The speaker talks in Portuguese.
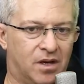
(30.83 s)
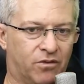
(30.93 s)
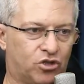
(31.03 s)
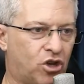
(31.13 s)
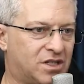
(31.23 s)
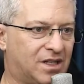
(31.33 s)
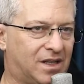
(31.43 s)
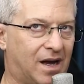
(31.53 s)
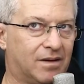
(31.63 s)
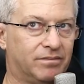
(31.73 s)
vou só
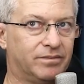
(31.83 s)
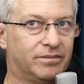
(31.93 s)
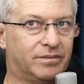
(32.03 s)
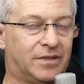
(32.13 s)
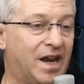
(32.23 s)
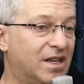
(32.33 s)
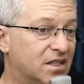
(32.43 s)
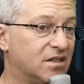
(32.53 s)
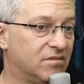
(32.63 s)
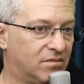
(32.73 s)
citar
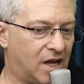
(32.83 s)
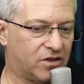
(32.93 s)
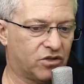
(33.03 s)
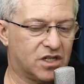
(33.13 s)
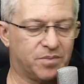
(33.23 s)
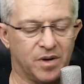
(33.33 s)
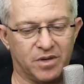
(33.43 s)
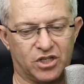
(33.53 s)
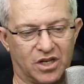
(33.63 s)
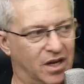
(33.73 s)
três, tá? Se vocês é,
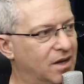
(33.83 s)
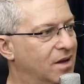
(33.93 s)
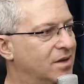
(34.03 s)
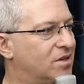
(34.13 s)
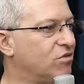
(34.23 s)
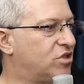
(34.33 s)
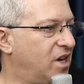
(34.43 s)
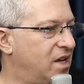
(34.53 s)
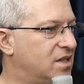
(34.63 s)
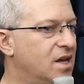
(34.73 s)
permitirem, é, são os
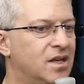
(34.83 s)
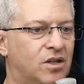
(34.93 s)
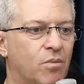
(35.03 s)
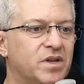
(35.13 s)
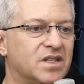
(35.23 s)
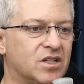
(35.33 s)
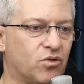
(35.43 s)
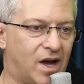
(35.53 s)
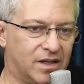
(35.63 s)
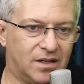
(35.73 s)
três. Tem o Business
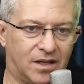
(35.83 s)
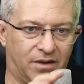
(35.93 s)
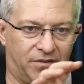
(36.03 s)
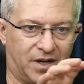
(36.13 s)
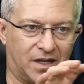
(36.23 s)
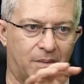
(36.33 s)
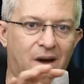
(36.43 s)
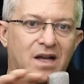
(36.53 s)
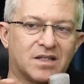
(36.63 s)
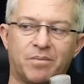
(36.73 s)
One, que fica na
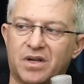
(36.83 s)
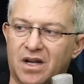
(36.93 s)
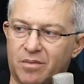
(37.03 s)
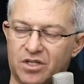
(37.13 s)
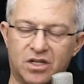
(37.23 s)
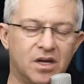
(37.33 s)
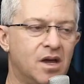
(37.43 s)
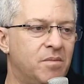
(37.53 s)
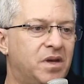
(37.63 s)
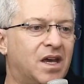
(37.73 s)
base da pirâmide,
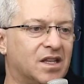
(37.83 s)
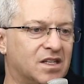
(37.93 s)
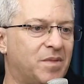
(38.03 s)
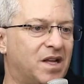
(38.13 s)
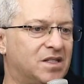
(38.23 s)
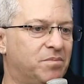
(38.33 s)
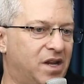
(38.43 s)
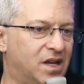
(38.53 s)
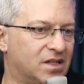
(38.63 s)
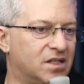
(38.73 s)
pequenas e médias
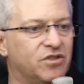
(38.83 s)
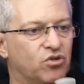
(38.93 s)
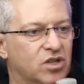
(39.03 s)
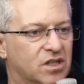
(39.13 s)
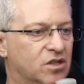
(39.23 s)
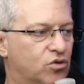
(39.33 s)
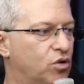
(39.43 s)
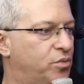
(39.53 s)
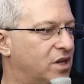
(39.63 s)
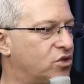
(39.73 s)
empresas, divisões de grandes
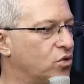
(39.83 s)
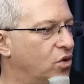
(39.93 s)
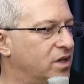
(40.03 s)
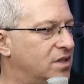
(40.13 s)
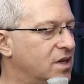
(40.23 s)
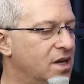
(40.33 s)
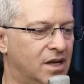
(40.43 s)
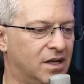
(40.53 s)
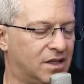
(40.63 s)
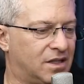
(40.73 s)
corporações,
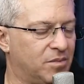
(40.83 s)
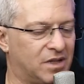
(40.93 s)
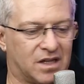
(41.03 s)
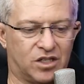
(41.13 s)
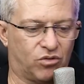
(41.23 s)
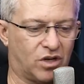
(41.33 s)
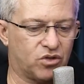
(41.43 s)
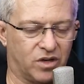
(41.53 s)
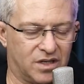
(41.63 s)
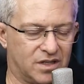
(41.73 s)
em determinadas
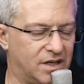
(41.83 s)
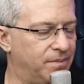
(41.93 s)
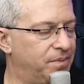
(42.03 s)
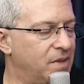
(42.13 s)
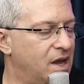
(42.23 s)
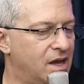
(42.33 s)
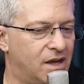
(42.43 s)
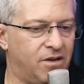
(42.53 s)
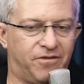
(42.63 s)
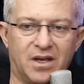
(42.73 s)
situações e,
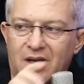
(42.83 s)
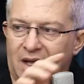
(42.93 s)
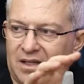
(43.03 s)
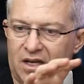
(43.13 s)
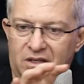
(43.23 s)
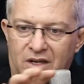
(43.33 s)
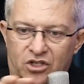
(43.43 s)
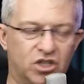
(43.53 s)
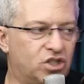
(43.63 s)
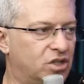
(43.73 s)
enfim, até a
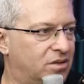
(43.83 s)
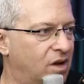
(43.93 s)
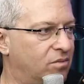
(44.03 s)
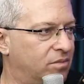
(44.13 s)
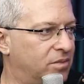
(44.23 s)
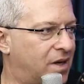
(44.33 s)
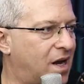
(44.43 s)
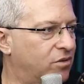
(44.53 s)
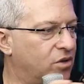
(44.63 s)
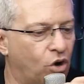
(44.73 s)
gente tem um
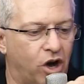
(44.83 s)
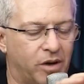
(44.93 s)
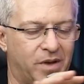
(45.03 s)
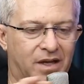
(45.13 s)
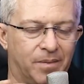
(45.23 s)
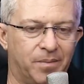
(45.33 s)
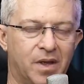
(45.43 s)
mercado enorme aqui